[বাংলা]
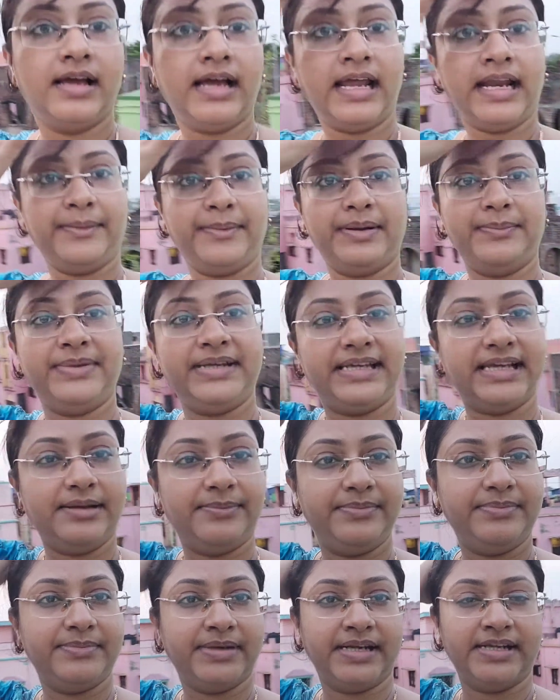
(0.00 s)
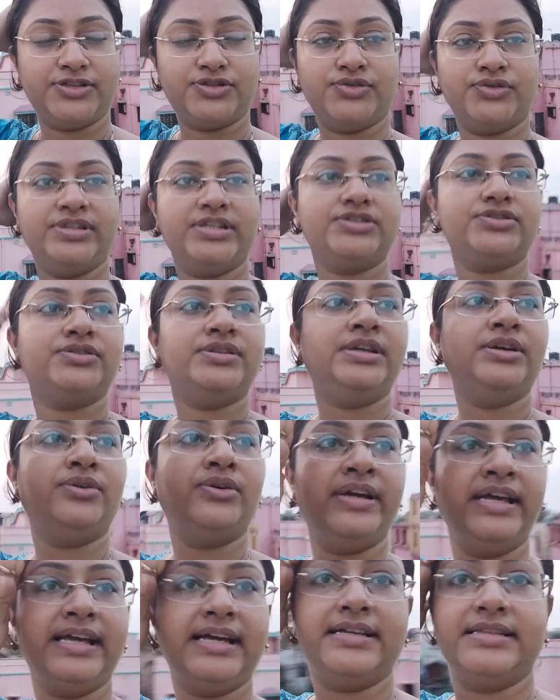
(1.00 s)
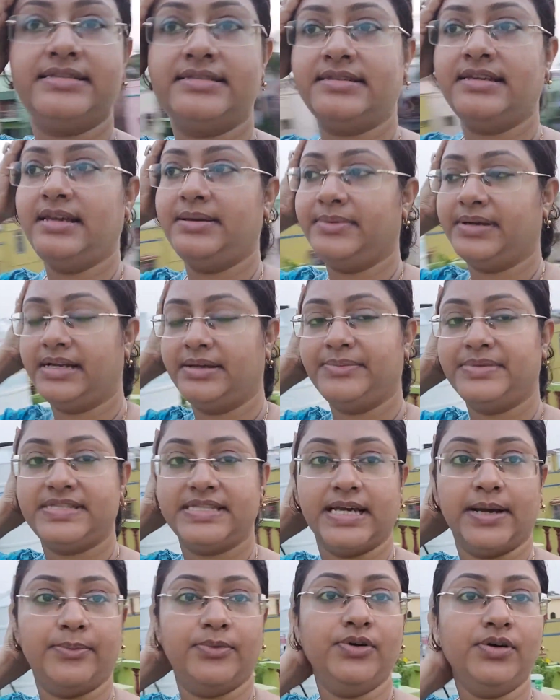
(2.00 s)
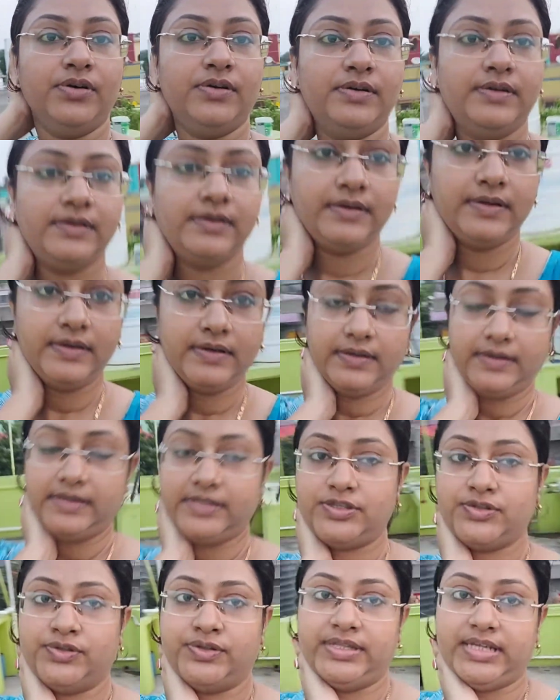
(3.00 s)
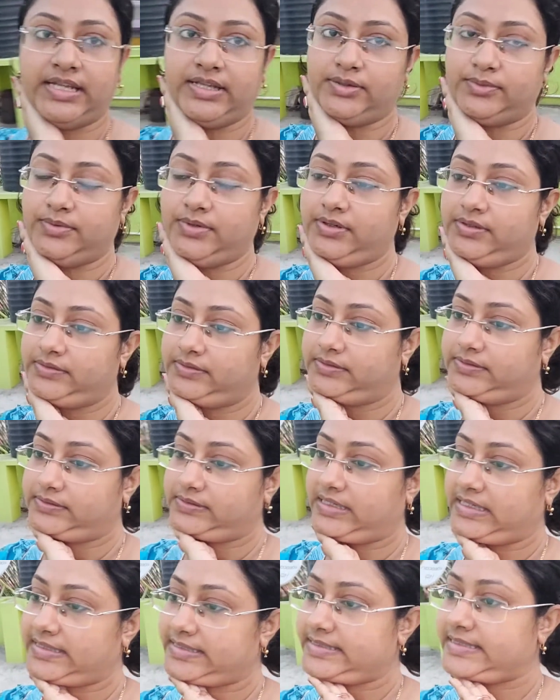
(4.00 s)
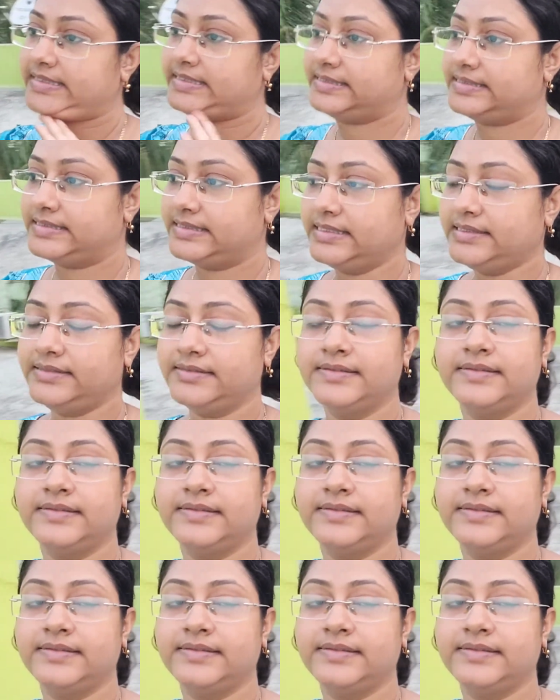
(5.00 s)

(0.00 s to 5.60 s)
আর এবার বিকেল মানে সন্ধে সন্ধে হয়ে আসছে এবার আমি যাব সন্ধ্যা দেব আস্তে আস্তে